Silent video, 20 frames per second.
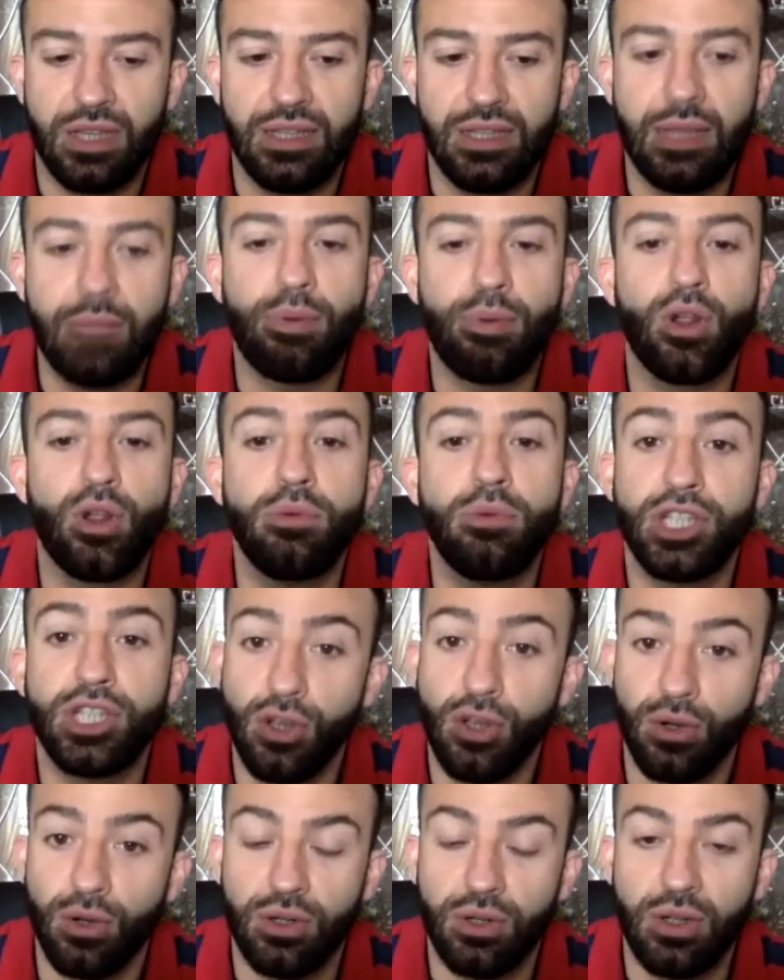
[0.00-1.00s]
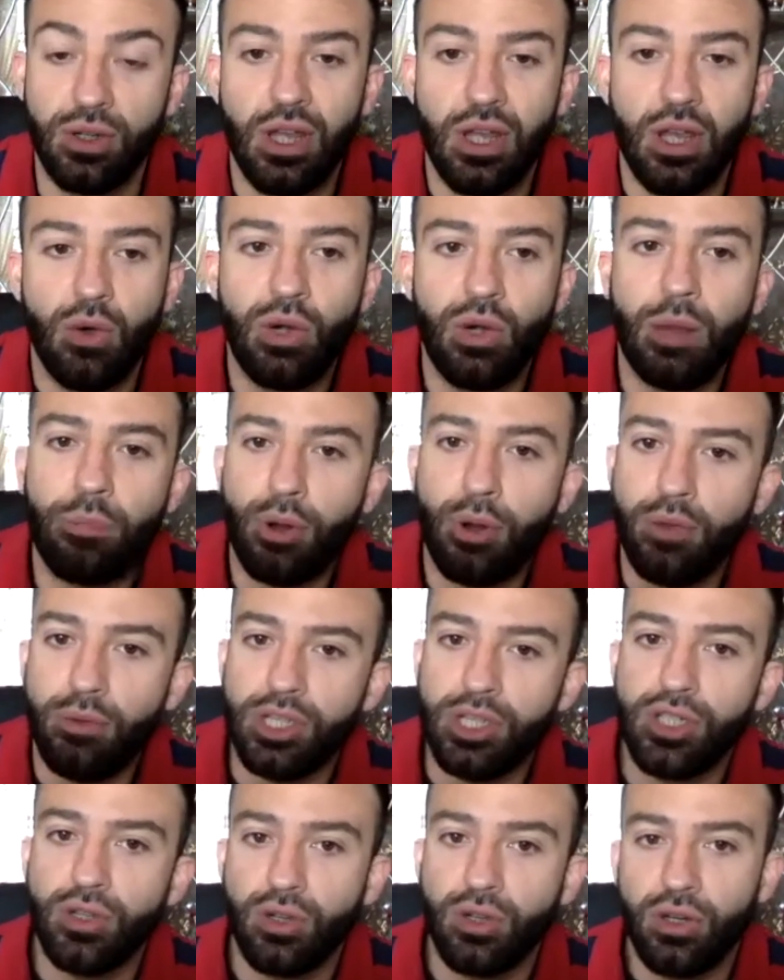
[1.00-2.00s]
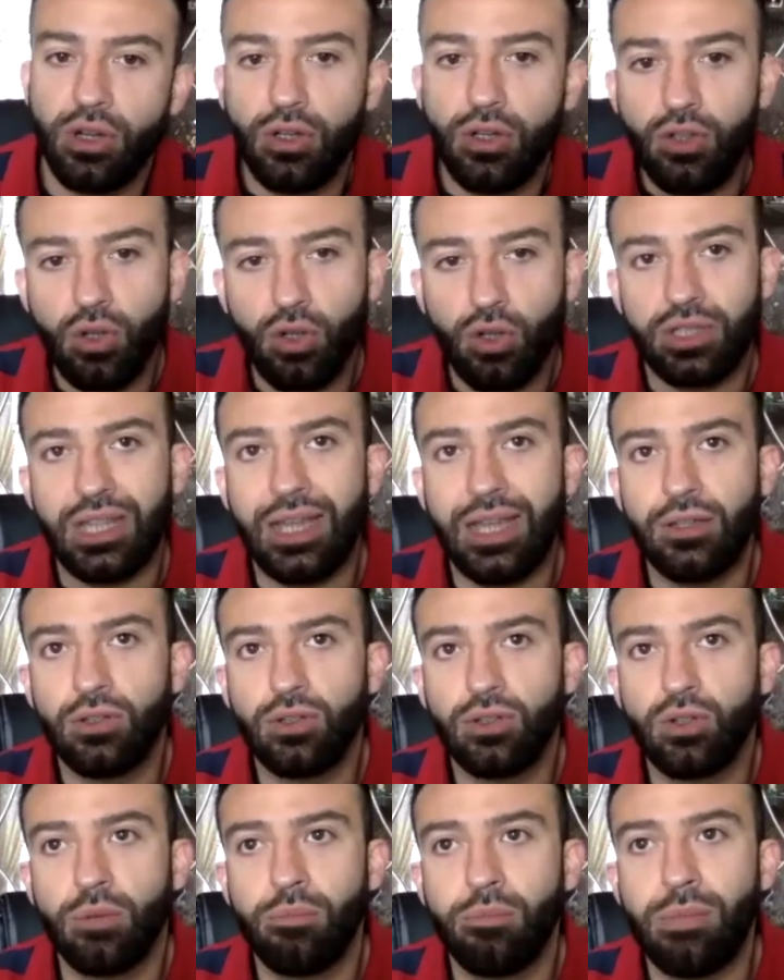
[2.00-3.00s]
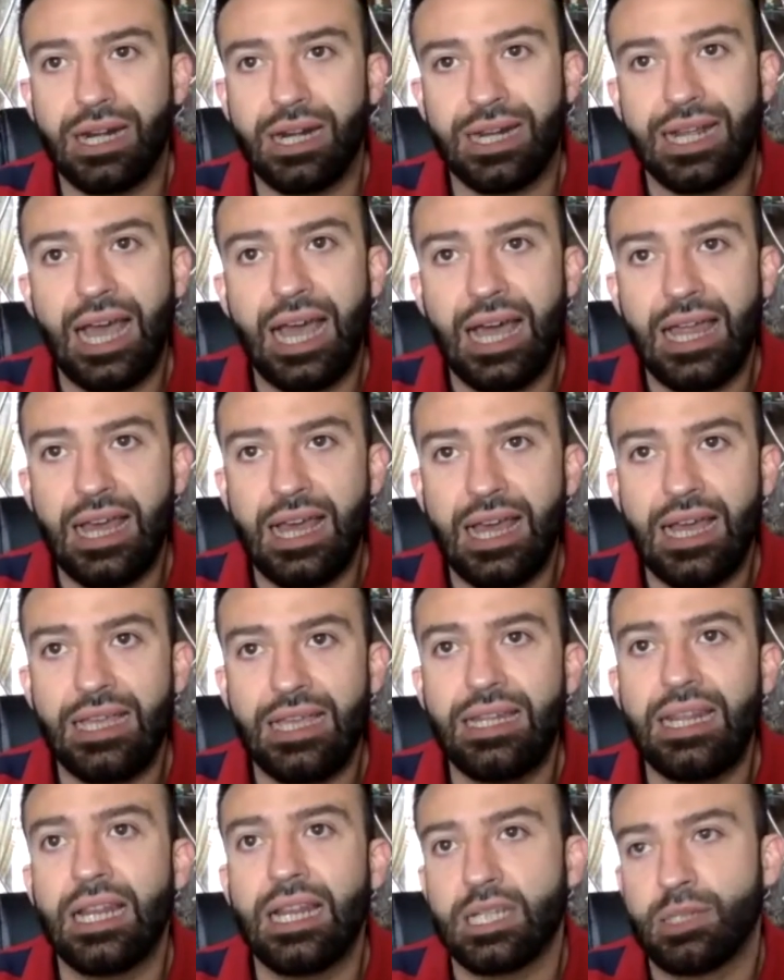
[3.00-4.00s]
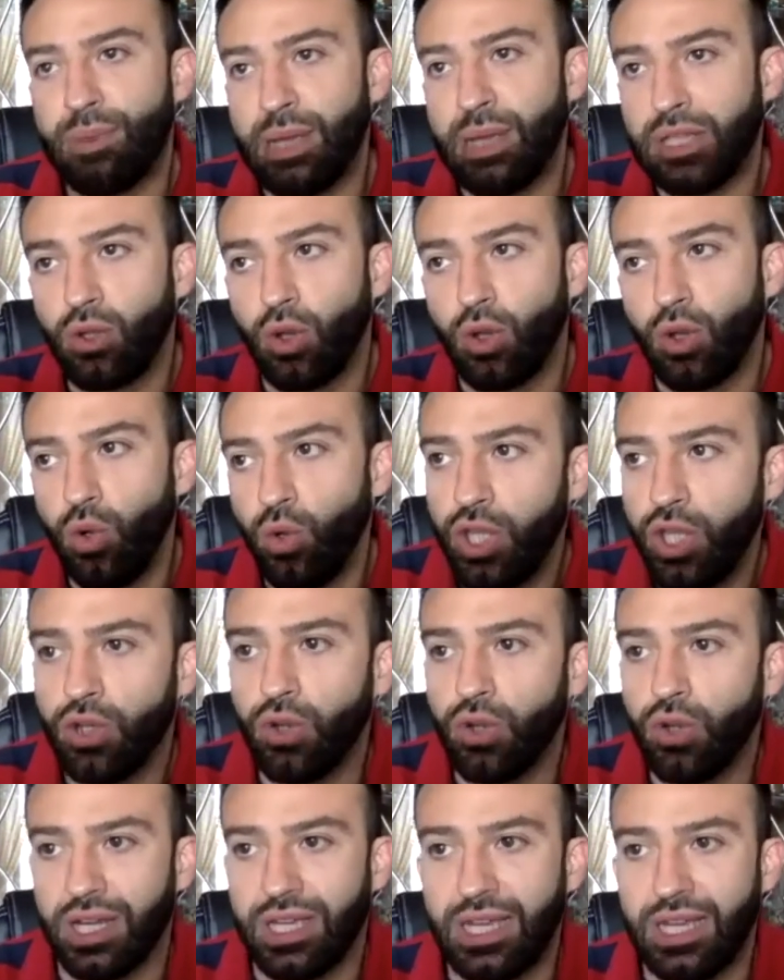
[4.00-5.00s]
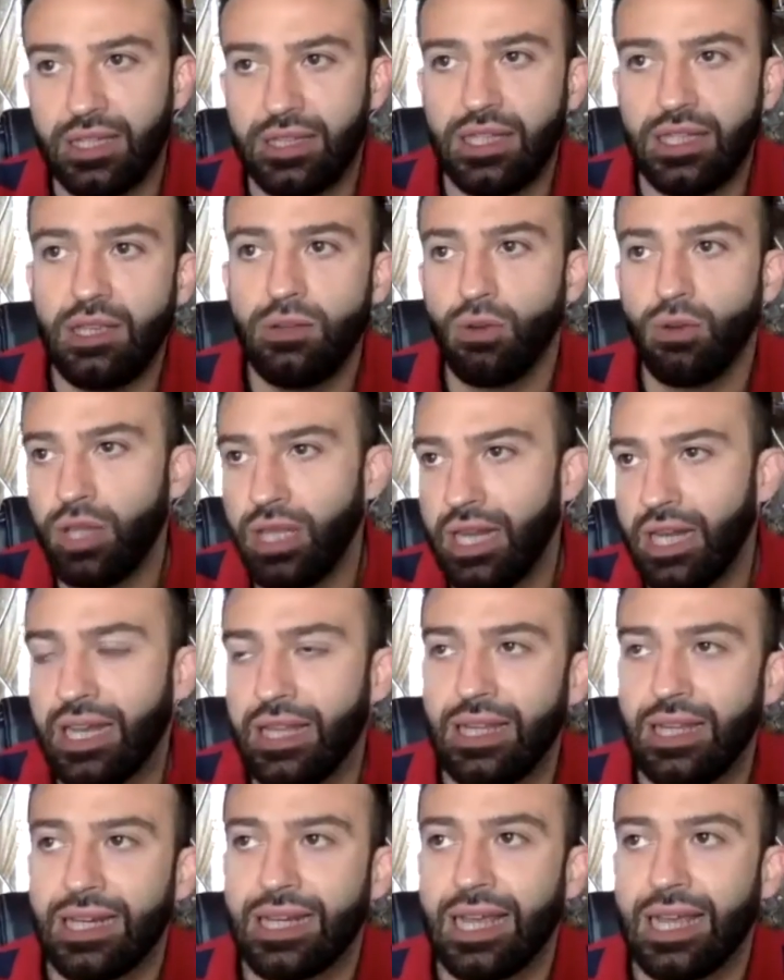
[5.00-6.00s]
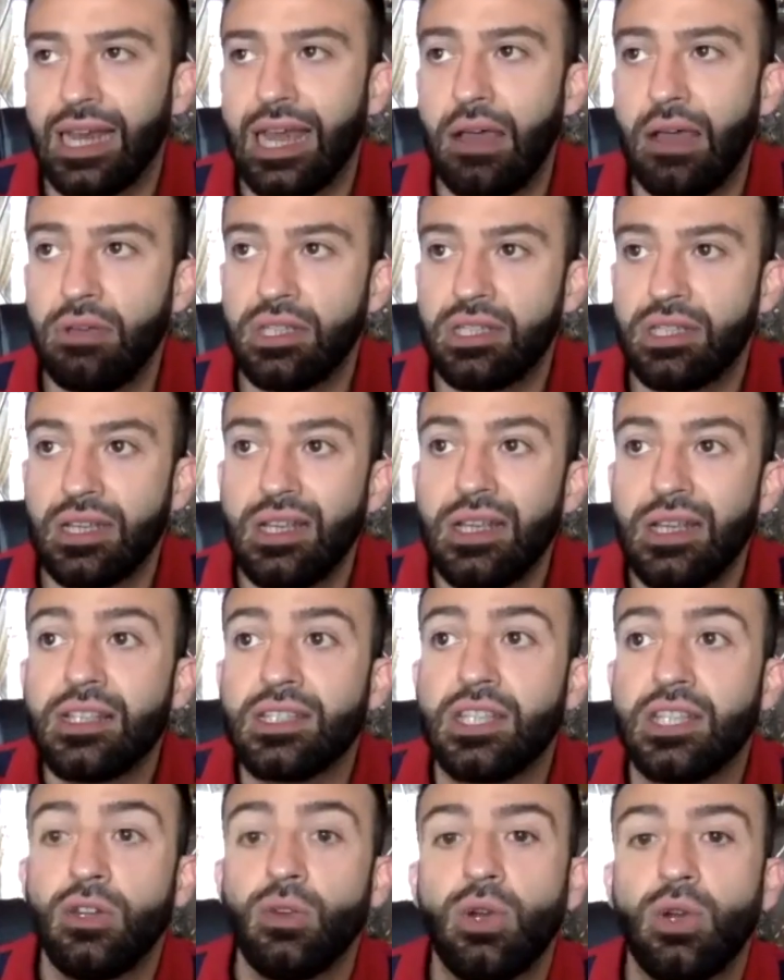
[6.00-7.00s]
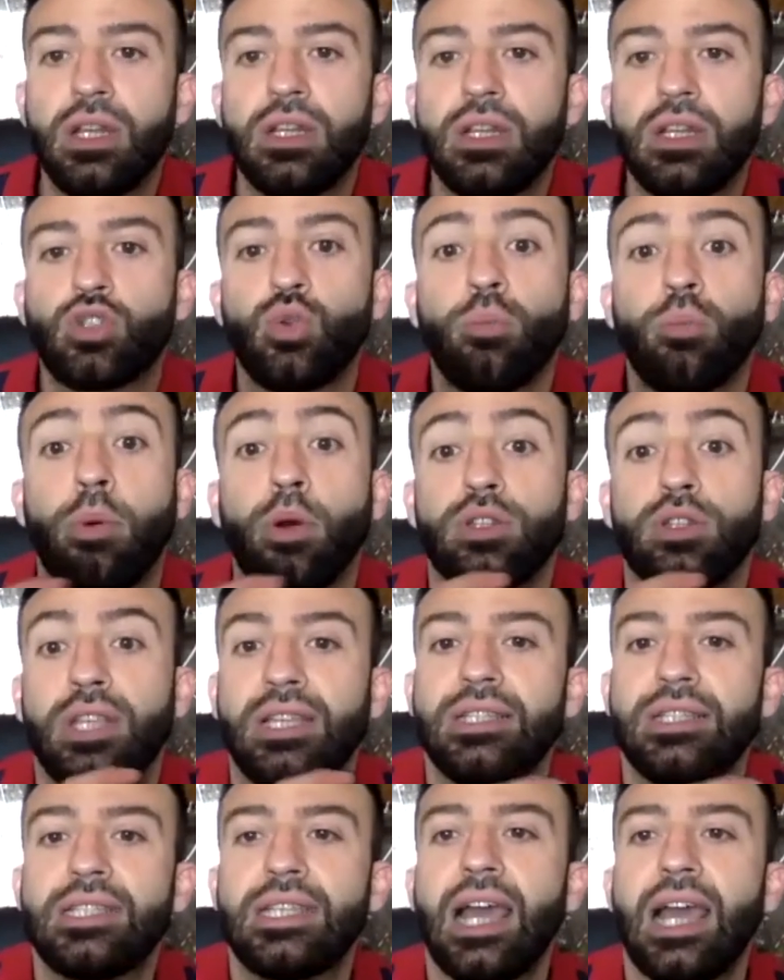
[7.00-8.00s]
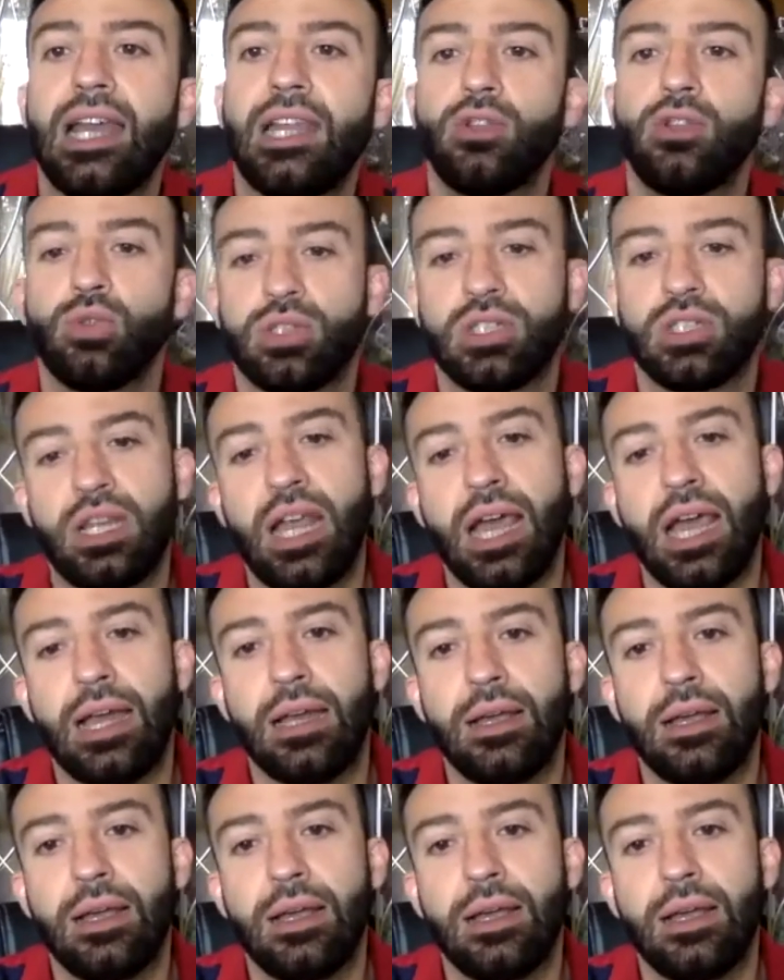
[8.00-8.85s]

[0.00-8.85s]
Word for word: prohibición una prohibición no tanto enmarcada en el aspecto lúdico recreativo del, cannabis, sino en su potencial industrial,